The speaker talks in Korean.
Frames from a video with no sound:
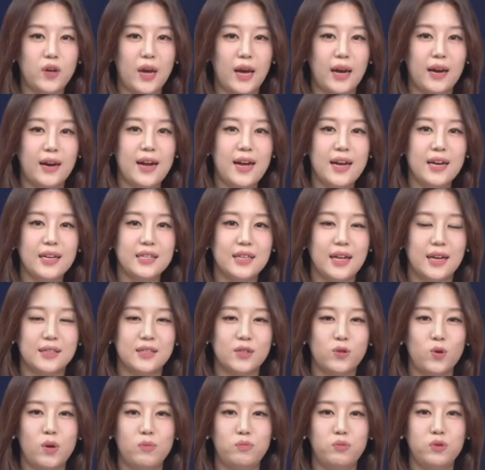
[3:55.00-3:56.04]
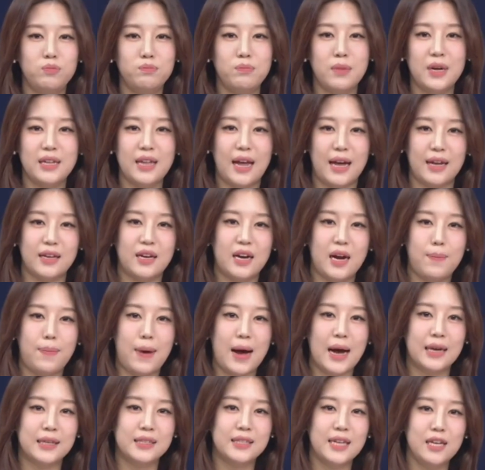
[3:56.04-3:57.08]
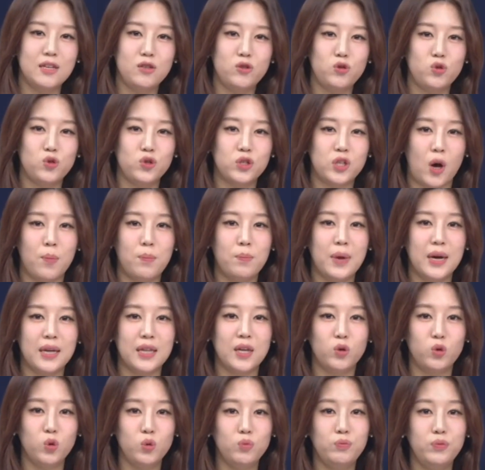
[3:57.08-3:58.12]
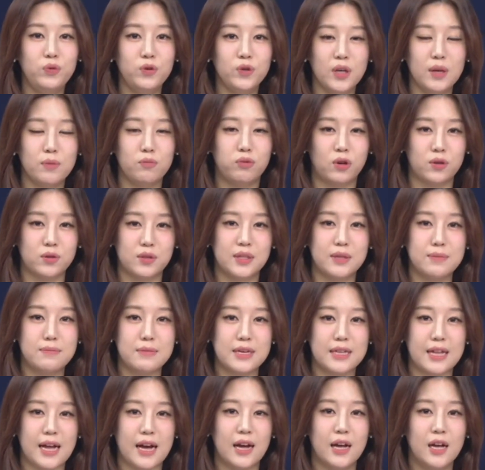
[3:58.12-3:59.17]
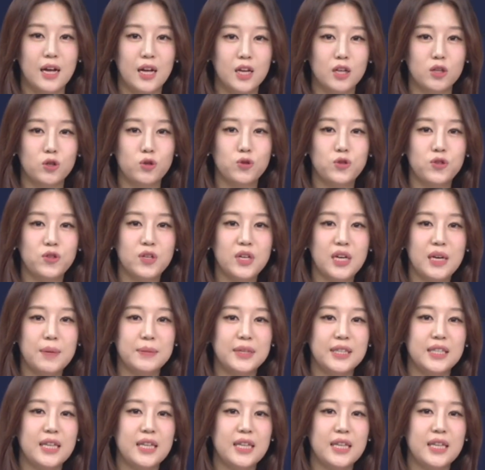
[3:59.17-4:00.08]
주 엘아이지 넥스원뿐만 아니라 방산주 전반에 훈풍이 불었습니다. 수출입